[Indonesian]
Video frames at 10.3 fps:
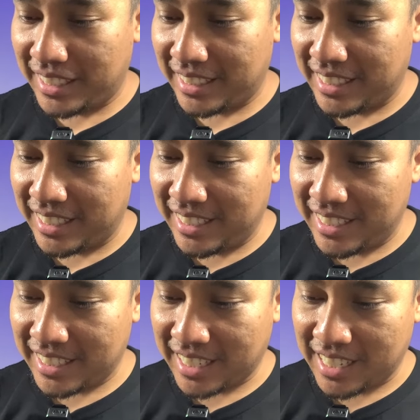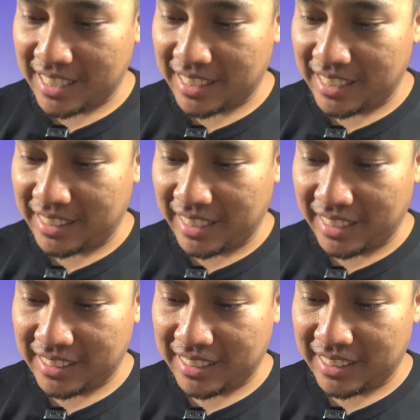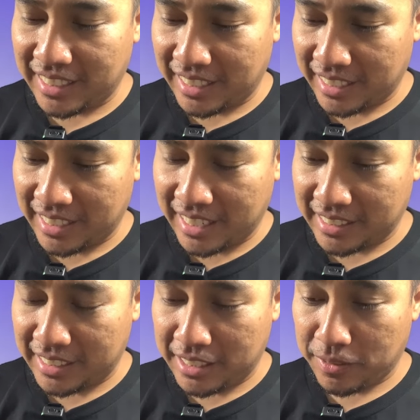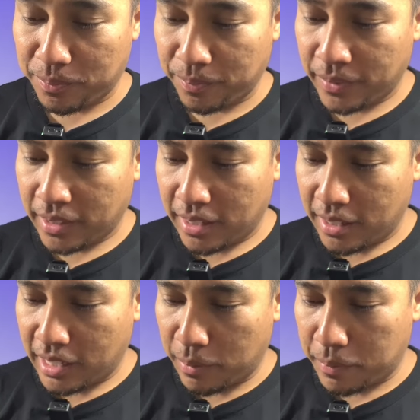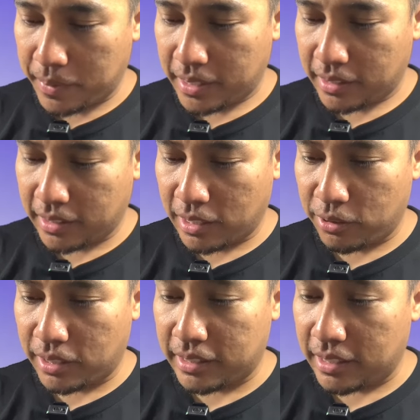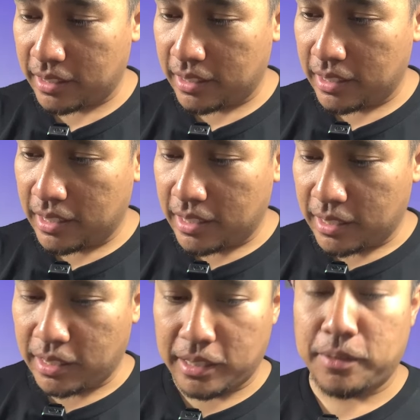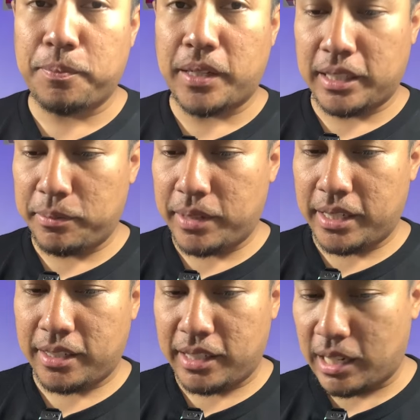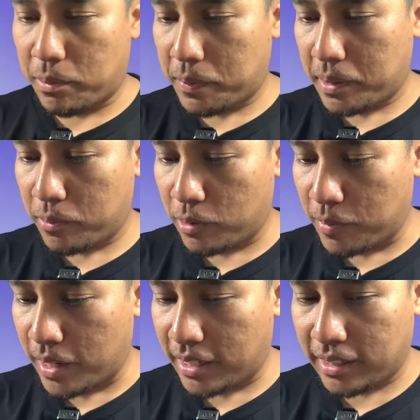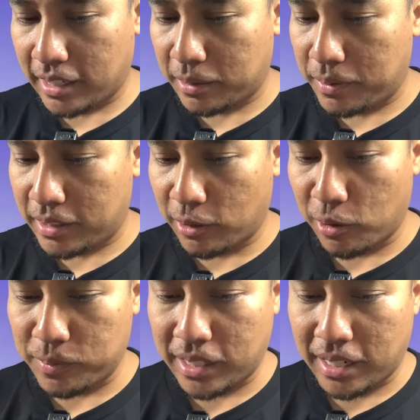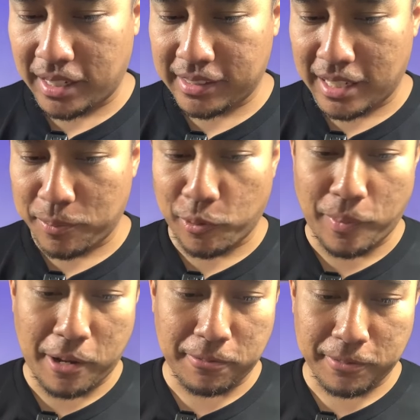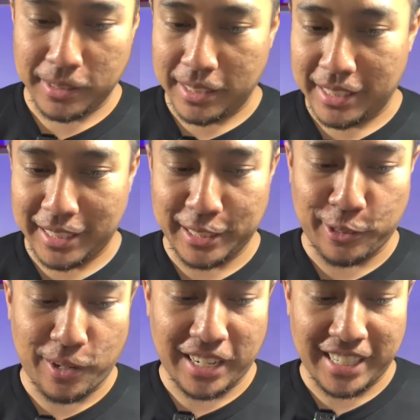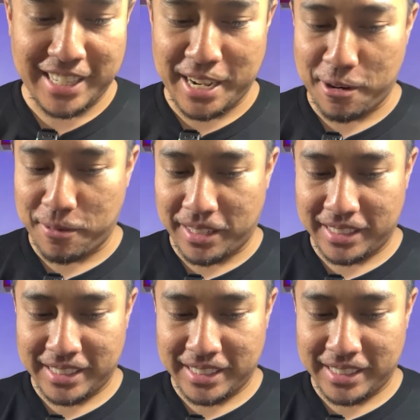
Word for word: nih jadi dia nggak detail sedetail yang dikasih nggak apa-apa kita lanjut aja ke part 5 ya ini nggak apa-apa ya mudah-mudahan nanti kalau misalnya salah mohon maaf kita ulang lagi dari awal